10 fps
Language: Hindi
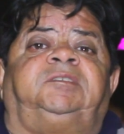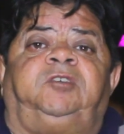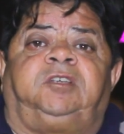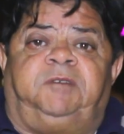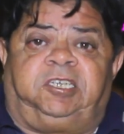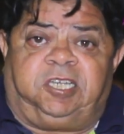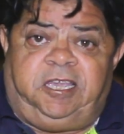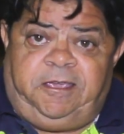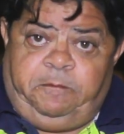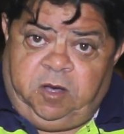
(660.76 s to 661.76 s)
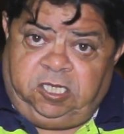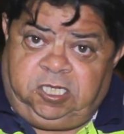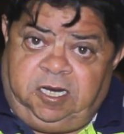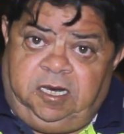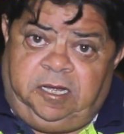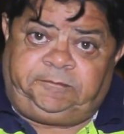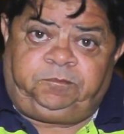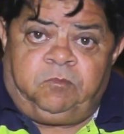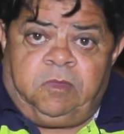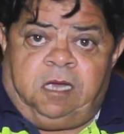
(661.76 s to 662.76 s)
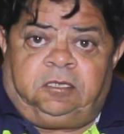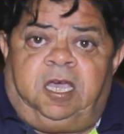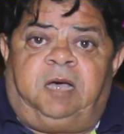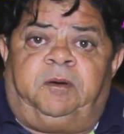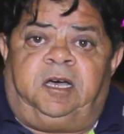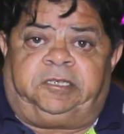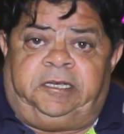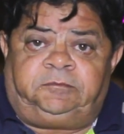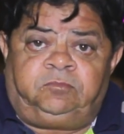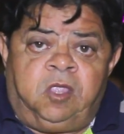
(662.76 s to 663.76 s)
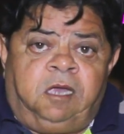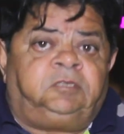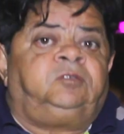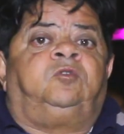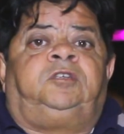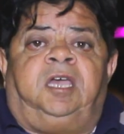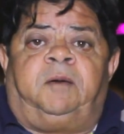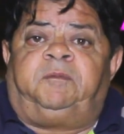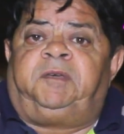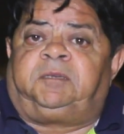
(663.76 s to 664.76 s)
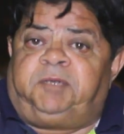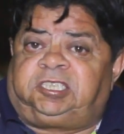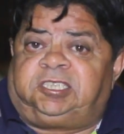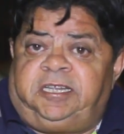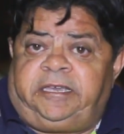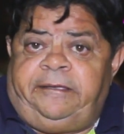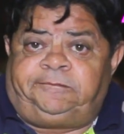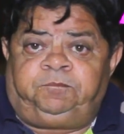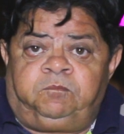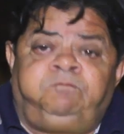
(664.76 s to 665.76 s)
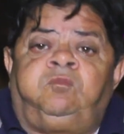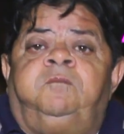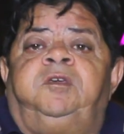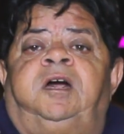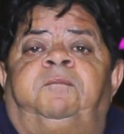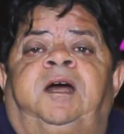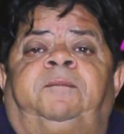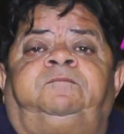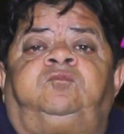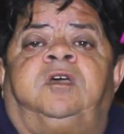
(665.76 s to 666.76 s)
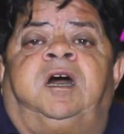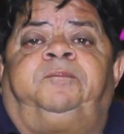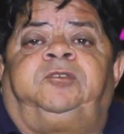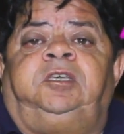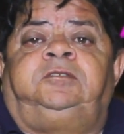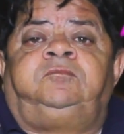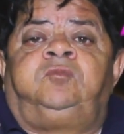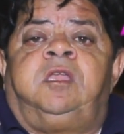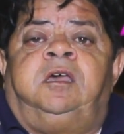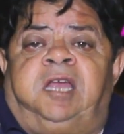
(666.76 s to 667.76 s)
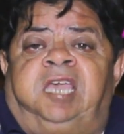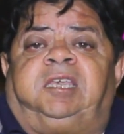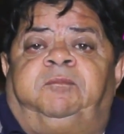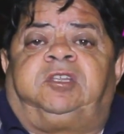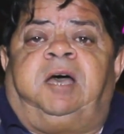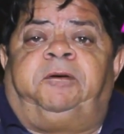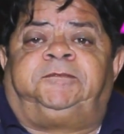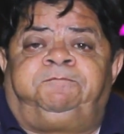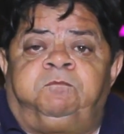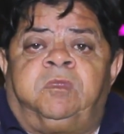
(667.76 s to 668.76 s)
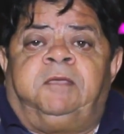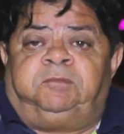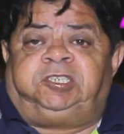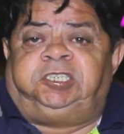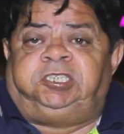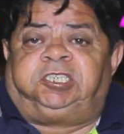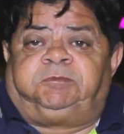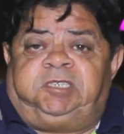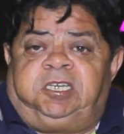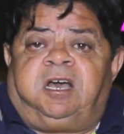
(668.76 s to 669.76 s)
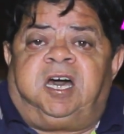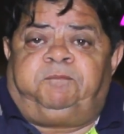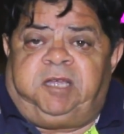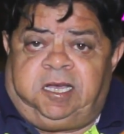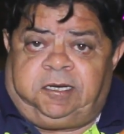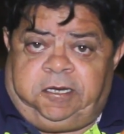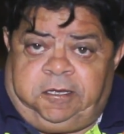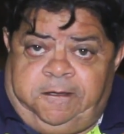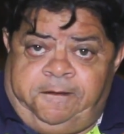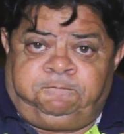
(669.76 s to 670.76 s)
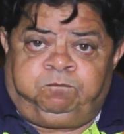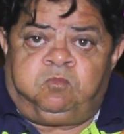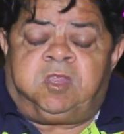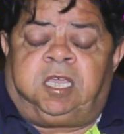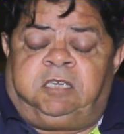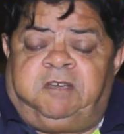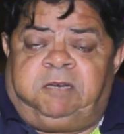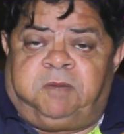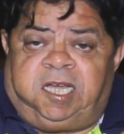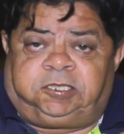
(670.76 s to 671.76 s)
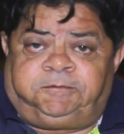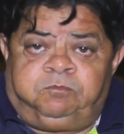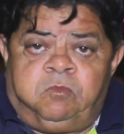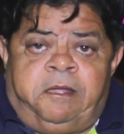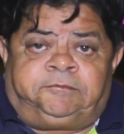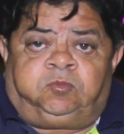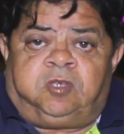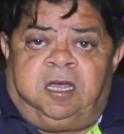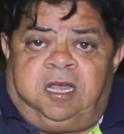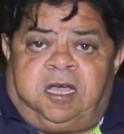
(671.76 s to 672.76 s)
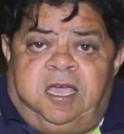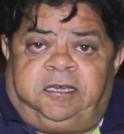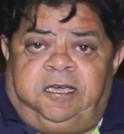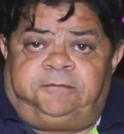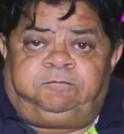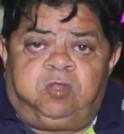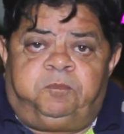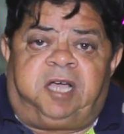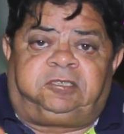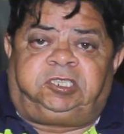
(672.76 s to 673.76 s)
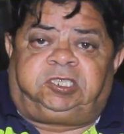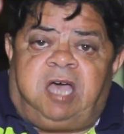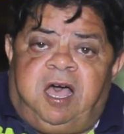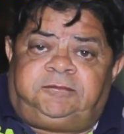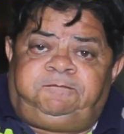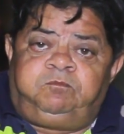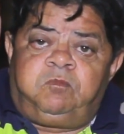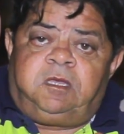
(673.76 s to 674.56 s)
से भी कमेंट्स आए हैं माशाल्लाह क्या बात है तो ये आप हमें कमेंट्स करेंगे फिर हम आप आपकी राय के मुताबिक मज़ीद इसमें निखार पैदा करेंगे थैंक यू वेरी मच खाना खाएंगे पाकिस्तान